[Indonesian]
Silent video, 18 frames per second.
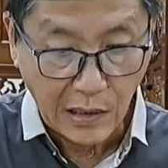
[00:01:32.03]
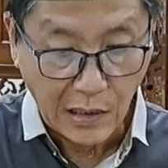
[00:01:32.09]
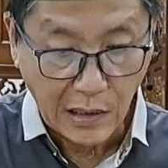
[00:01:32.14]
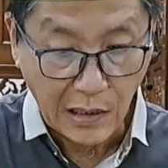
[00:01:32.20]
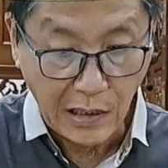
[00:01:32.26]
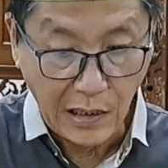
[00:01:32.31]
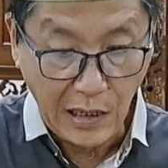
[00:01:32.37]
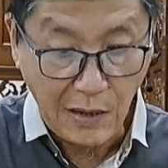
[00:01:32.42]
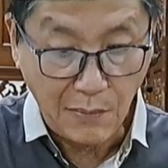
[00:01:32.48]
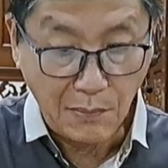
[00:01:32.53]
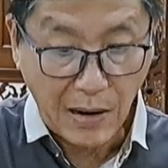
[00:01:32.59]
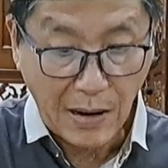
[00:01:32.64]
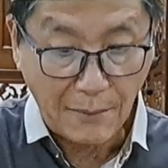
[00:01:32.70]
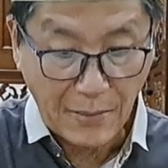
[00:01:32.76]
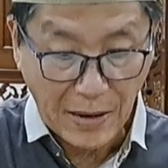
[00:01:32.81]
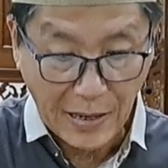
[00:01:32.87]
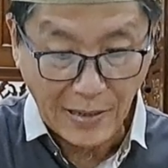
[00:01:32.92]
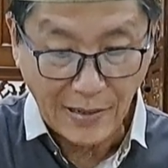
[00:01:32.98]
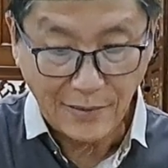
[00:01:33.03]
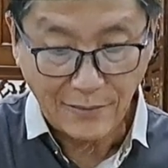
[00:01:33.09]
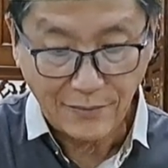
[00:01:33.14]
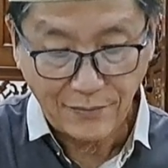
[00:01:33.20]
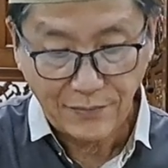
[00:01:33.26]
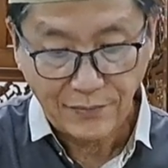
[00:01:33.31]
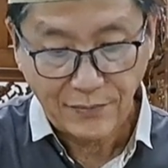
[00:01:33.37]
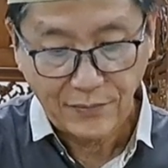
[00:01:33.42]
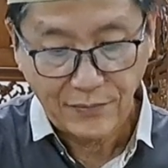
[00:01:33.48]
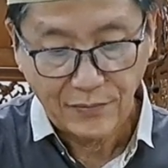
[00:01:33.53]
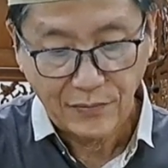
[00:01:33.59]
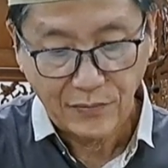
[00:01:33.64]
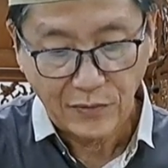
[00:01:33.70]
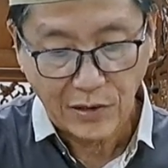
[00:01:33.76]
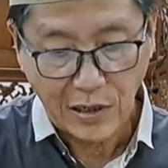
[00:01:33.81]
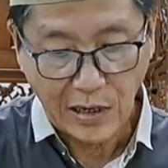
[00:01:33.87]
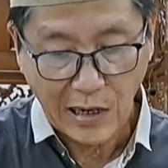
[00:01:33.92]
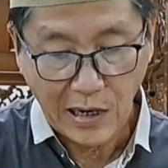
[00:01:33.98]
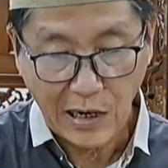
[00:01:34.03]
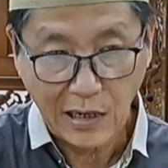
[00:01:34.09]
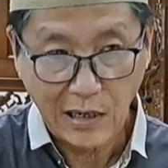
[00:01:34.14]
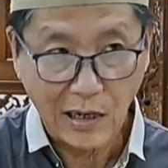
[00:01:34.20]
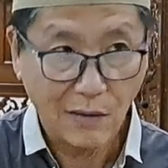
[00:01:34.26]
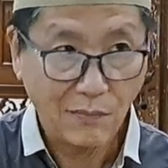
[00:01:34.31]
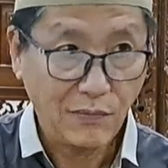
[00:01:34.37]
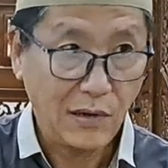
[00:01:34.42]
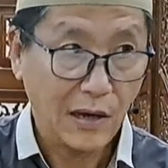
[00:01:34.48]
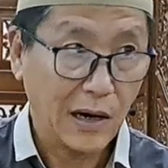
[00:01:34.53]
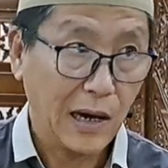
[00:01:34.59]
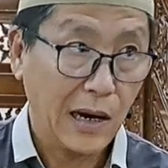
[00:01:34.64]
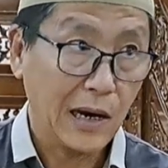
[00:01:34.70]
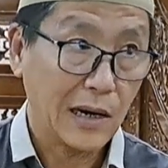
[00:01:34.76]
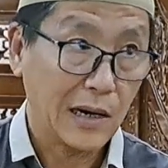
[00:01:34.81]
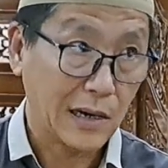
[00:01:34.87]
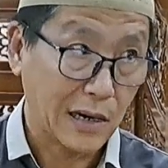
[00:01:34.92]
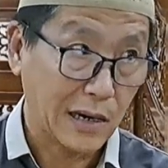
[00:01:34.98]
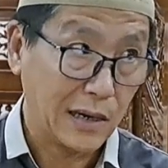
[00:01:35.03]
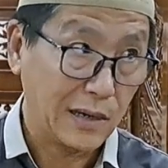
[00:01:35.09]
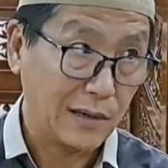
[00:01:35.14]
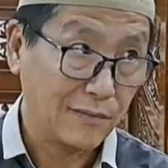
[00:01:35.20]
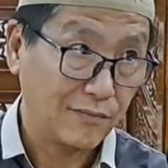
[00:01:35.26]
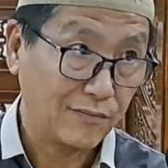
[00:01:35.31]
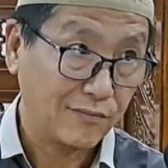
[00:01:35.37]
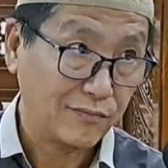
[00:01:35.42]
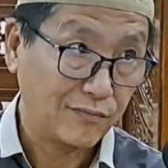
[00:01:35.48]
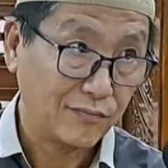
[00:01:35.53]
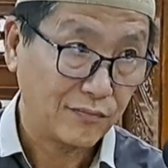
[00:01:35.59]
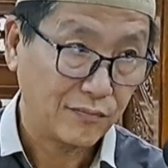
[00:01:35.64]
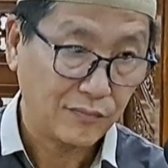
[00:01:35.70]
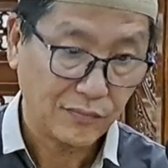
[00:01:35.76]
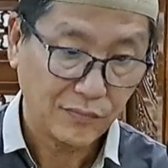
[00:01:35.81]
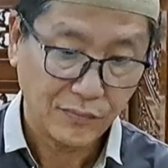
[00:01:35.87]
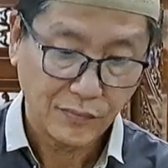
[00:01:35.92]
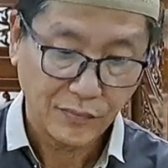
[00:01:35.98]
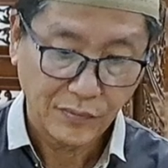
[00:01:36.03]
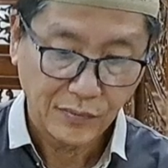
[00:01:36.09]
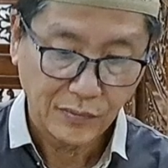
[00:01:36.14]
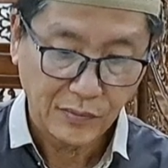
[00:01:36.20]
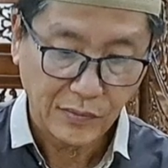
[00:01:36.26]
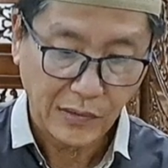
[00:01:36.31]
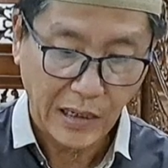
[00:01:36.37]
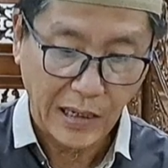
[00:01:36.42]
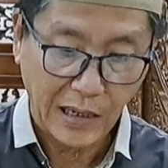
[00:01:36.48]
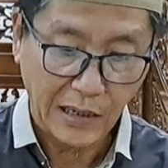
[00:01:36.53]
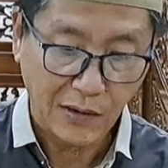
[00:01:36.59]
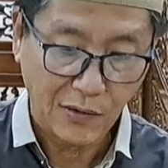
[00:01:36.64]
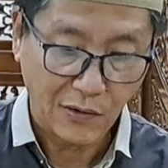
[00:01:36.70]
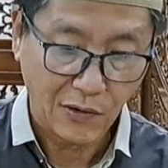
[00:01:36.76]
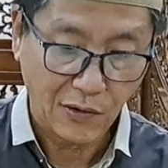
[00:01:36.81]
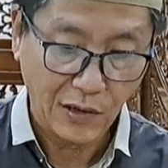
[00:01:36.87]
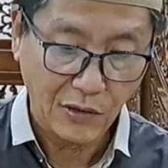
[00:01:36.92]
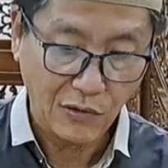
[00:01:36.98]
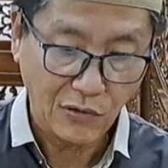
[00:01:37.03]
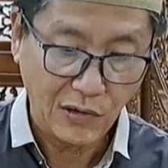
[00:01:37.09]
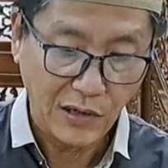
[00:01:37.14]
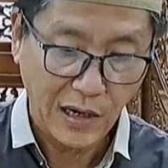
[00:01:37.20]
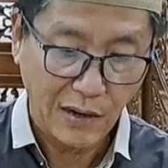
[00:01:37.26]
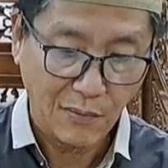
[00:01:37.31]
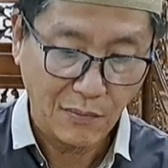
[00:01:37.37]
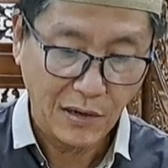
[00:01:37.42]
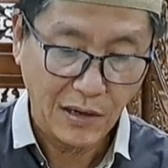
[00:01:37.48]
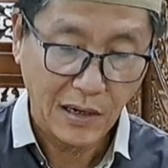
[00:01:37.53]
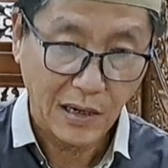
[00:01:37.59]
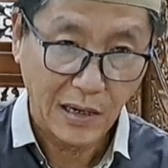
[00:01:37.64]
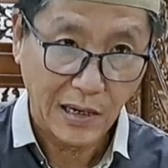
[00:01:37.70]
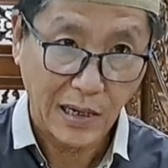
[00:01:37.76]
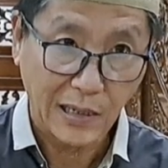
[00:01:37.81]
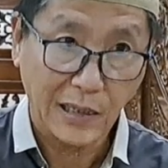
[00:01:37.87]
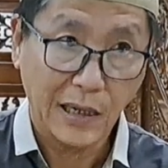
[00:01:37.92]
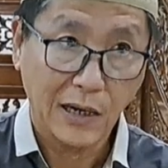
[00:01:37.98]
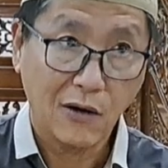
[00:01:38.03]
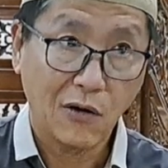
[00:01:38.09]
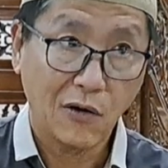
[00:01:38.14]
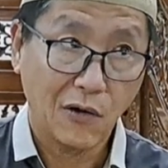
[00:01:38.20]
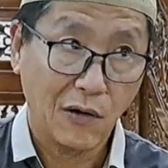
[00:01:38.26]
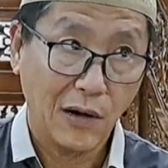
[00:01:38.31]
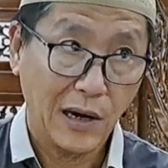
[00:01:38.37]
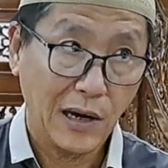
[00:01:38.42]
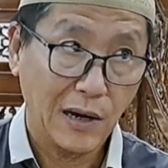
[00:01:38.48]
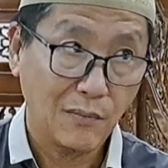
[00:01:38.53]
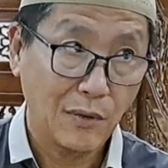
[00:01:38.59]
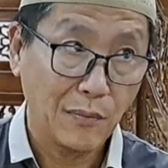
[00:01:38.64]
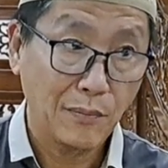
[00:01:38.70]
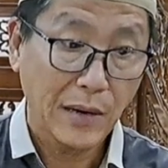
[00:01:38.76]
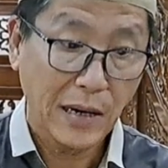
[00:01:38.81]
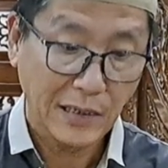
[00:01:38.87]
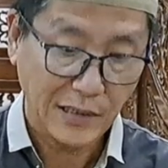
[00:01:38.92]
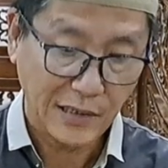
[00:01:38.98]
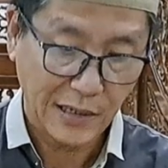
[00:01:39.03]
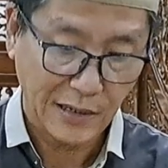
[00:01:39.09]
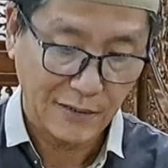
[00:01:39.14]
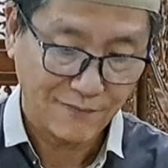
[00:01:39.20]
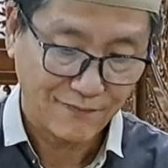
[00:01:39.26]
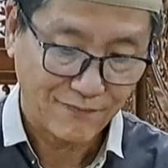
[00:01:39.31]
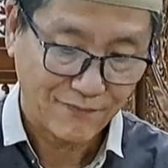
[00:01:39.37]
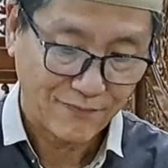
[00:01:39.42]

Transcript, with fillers: keimaman terhadap yang akra Akro itu diambil dari kata koroa, membaca.